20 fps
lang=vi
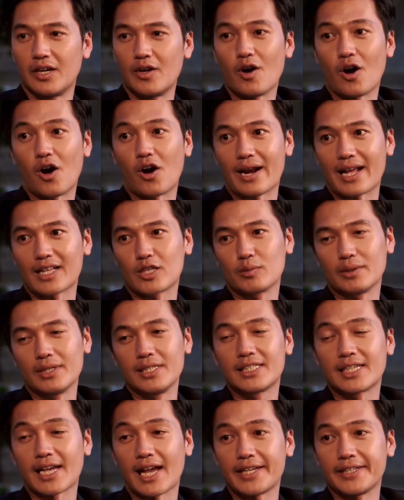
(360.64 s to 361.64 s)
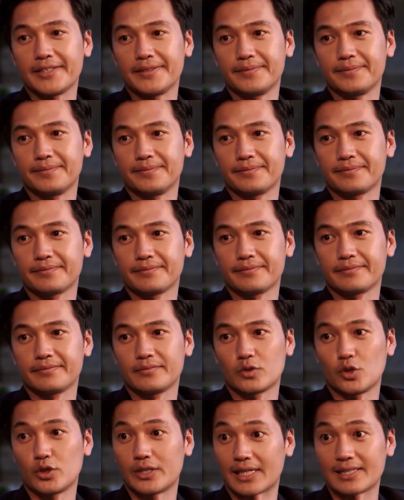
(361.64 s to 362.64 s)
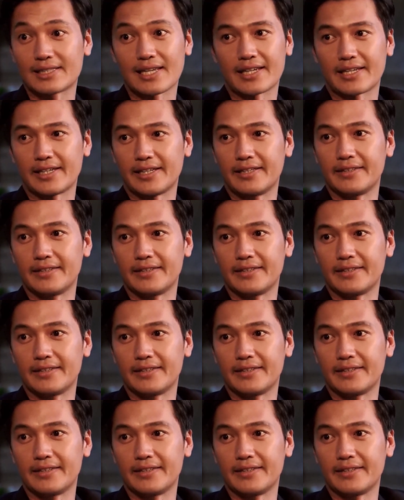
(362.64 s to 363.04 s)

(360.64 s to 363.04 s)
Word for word: nếu họ đang thông tin sai tôi sẵn sàng